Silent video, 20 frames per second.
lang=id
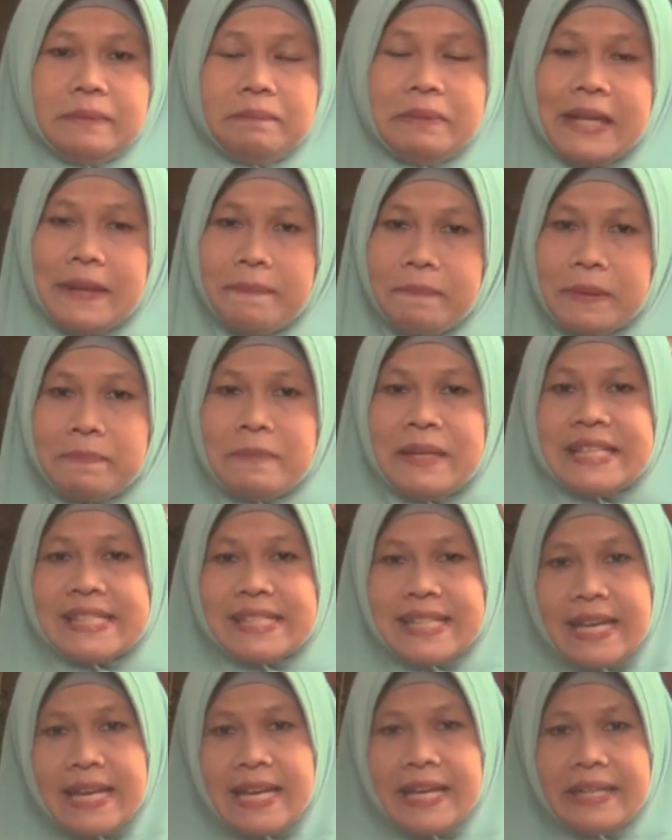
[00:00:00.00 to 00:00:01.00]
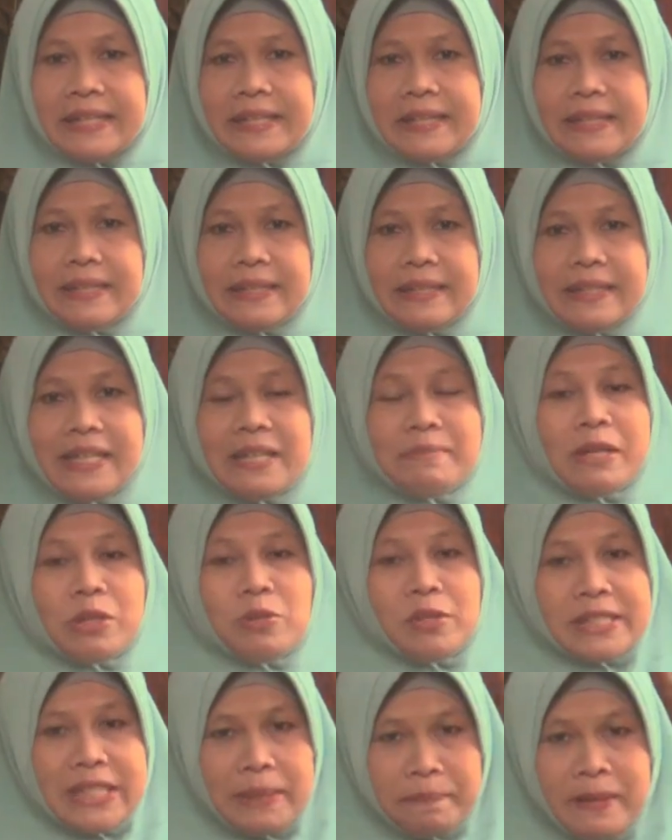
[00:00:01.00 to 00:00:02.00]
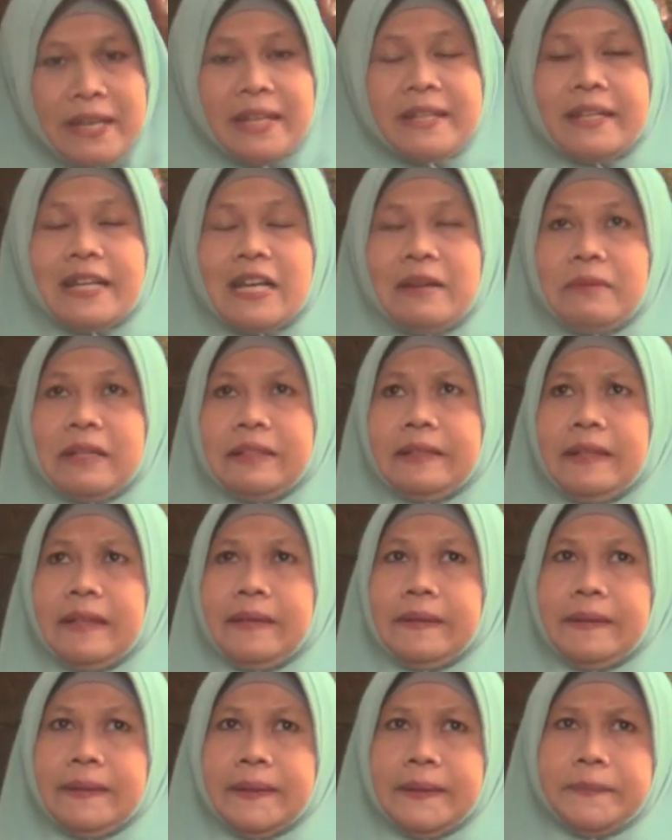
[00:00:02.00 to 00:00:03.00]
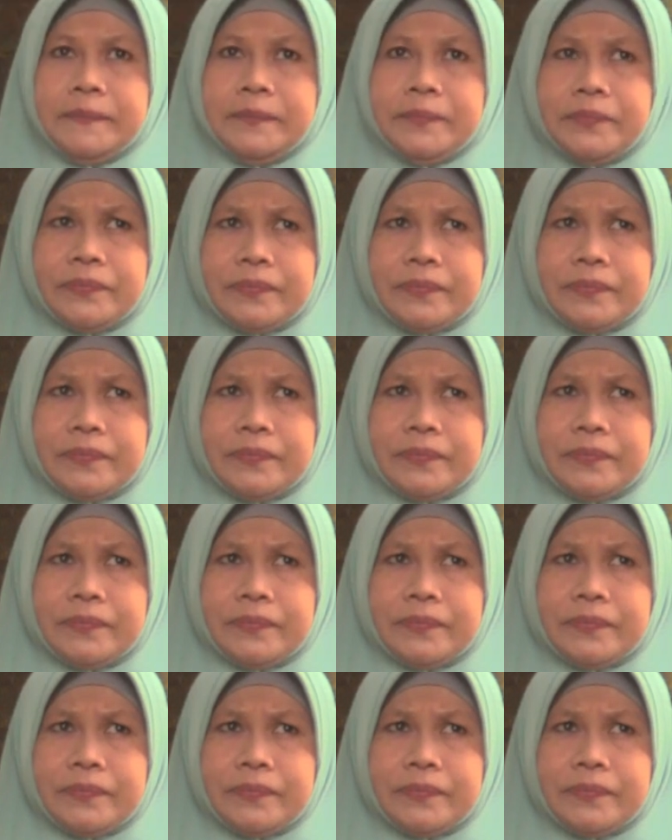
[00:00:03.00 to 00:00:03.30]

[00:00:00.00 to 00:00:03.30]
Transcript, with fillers: Para pemirsa dan Bagus TV yang dirahmati Allah.